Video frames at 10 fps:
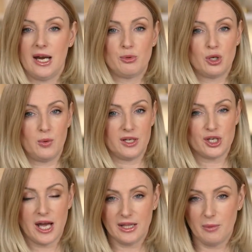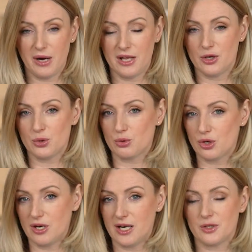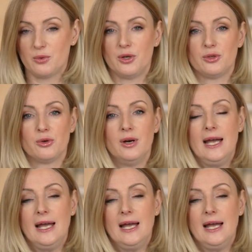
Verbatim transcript: na przykład czarne pranie suszone na słońcu,